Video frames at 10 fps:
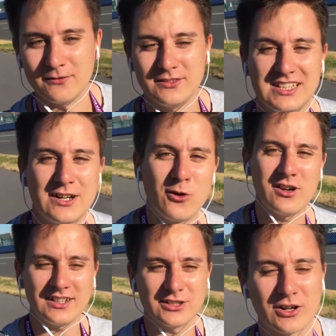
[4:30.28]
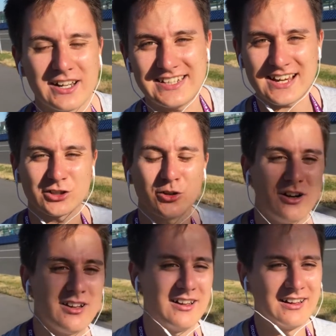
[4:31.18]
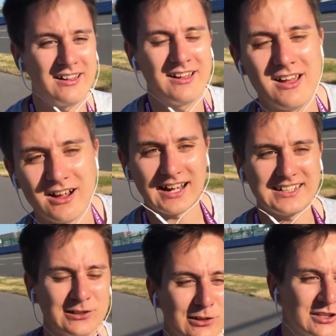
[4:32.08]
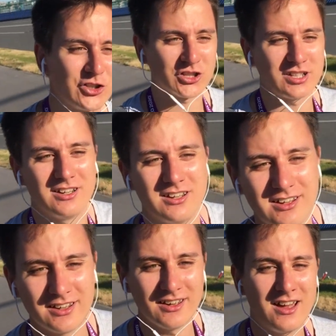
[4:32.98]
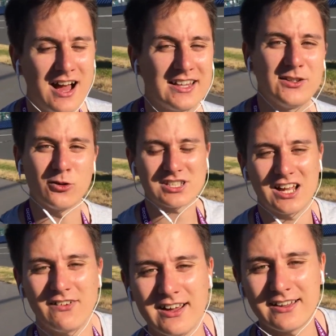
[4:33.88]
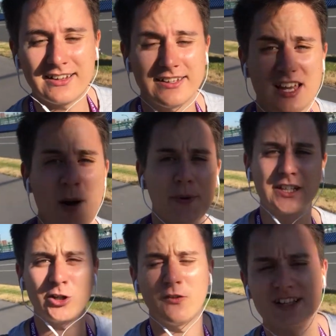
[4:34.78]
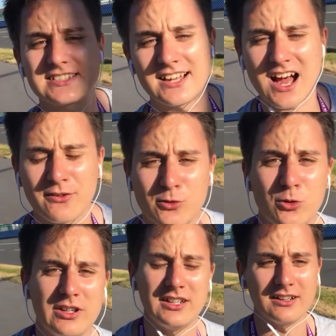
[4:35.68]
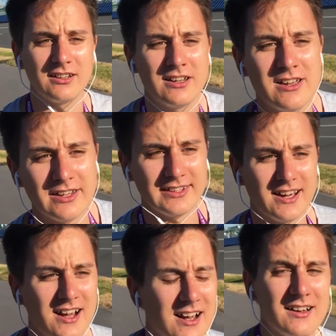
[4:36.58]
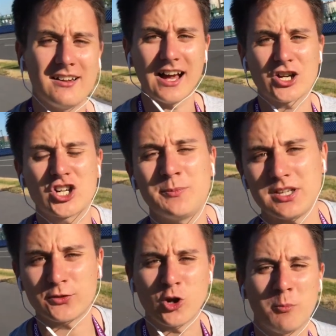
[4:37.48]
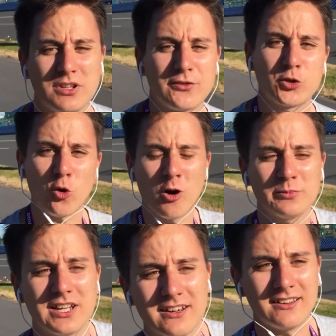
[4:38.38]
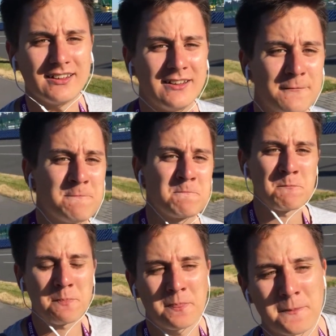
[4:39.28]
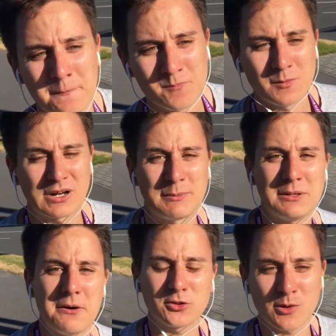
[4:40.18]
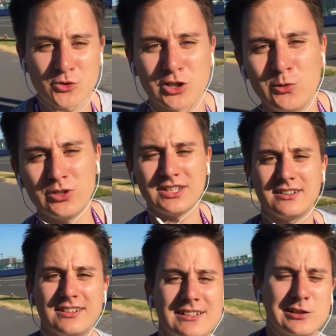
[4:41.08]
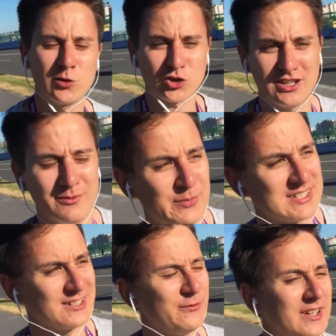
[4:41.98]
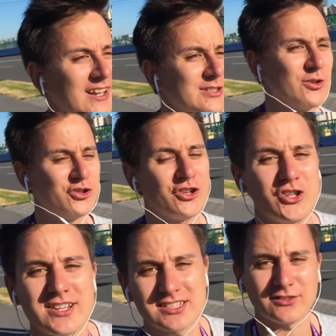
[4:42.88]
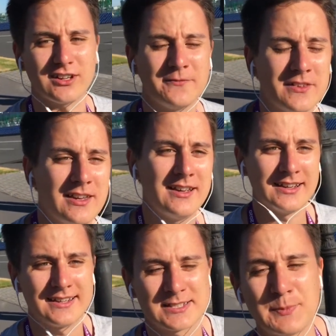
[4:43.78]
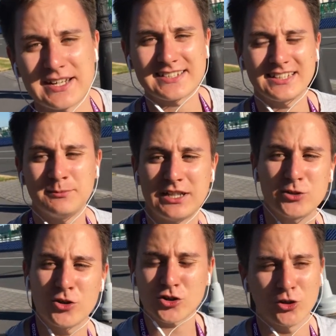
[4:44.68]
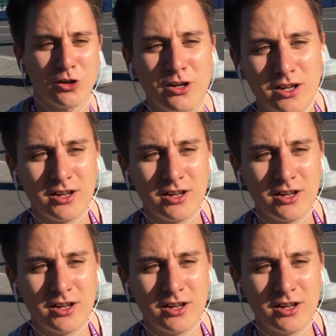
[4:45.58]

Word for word: Недовольны только те, кто хотел услышать от него слова «я подаю в отставку» или «я ошибся в том-то, в том-то». Проблема в том, что люди слушали пресс-конференцию Черчесова с посылом на то, что